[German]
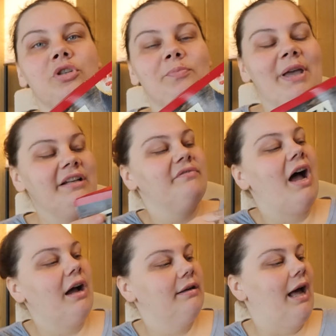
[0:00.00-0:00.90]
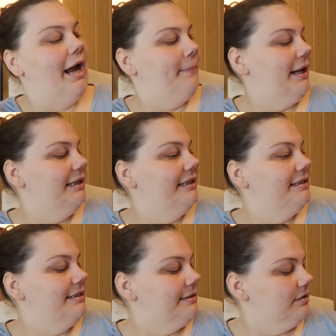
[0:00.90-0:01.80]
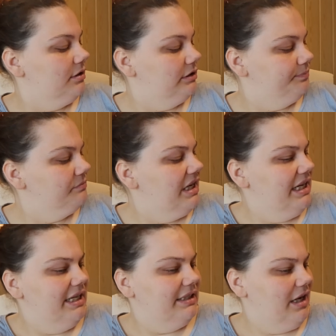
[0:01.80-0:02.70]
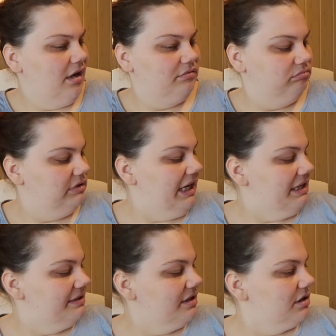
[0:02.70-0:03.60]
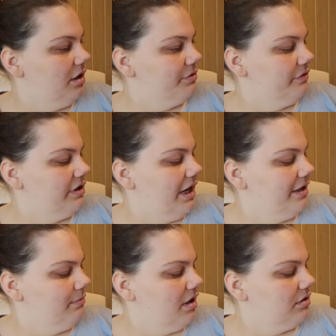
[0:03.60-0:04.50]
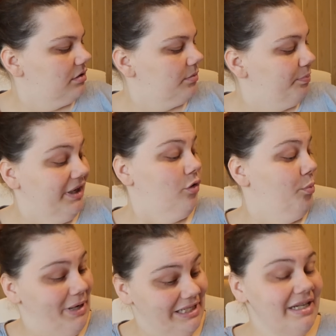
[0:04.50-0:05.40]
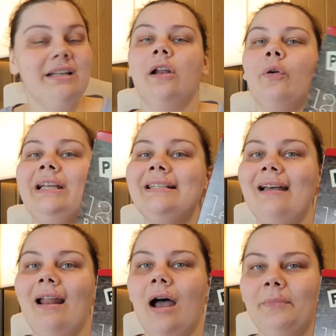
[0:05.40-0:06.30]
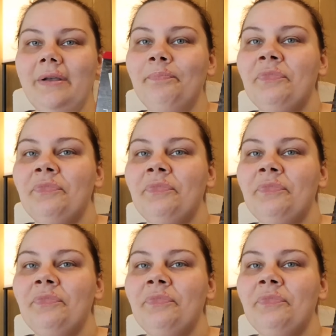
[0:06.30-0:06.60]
Prospekt waren einmal hier diese, ja, die heißen jetzt, glaube ich, von der Eigenmarke Picobelli, genau, in Salami.